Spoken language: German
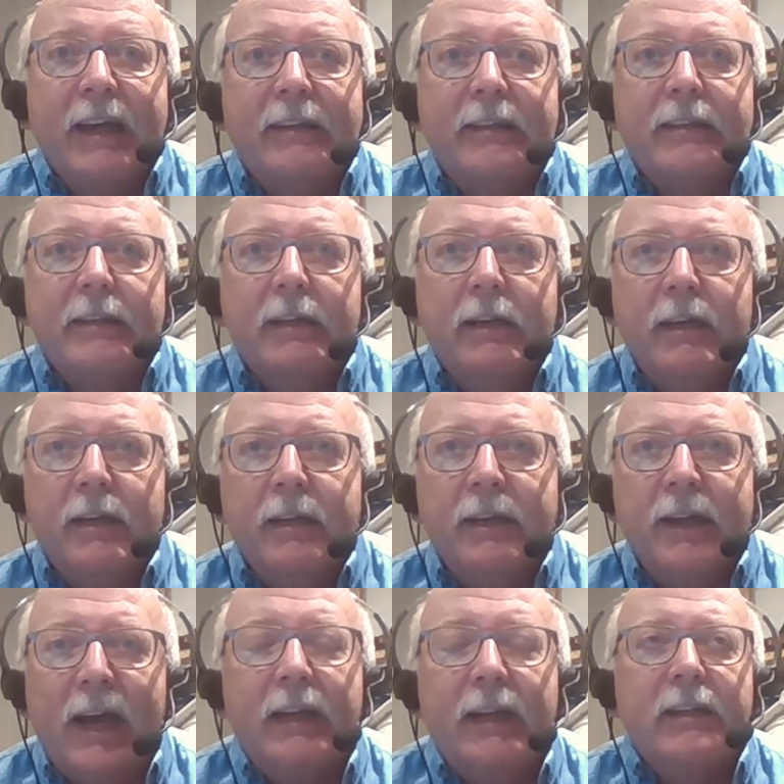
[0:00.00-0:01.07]
Zeit äh,
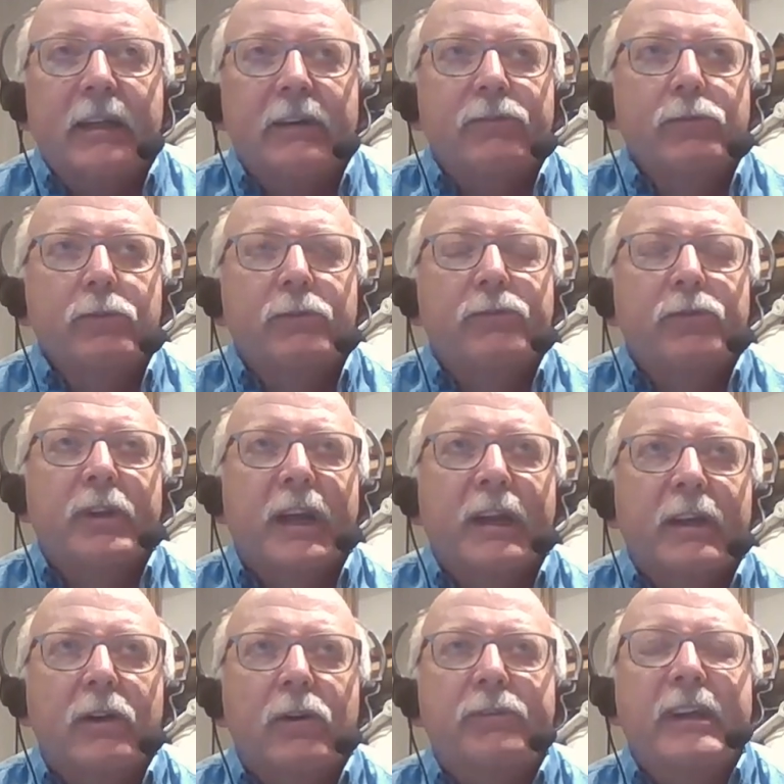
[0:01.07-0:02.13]
nach der Flut, wo
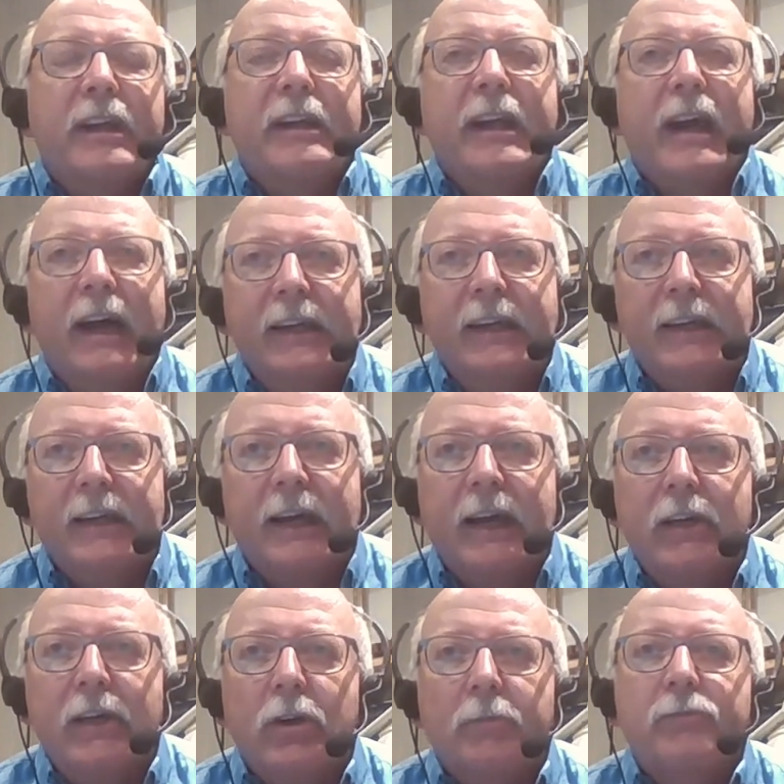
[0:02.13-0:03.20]
dann auch wieder der
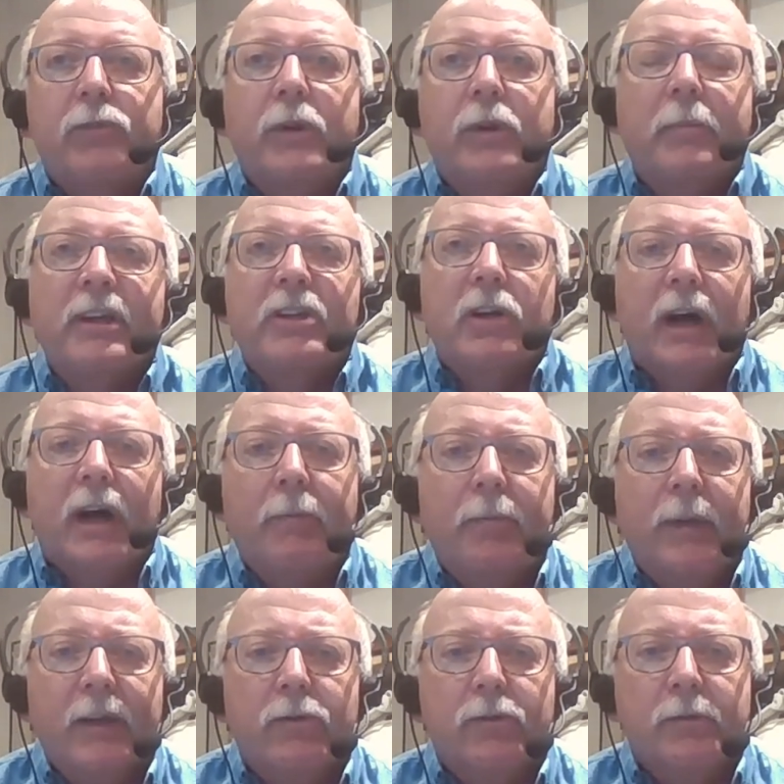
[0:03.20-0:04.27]
Alltag einkommt, wo der Mensch auch
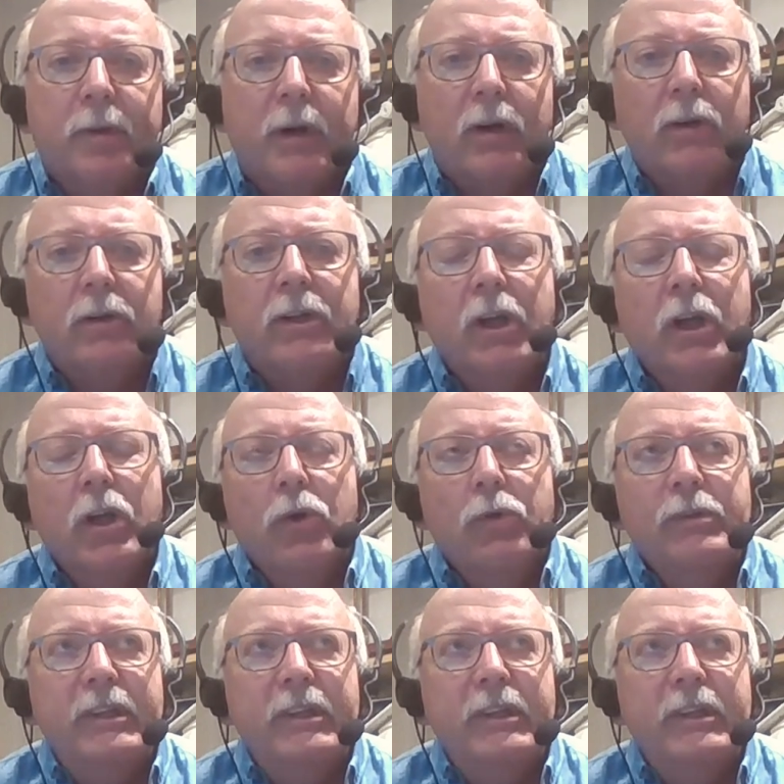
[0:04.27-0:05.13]
Ablenkung braucht.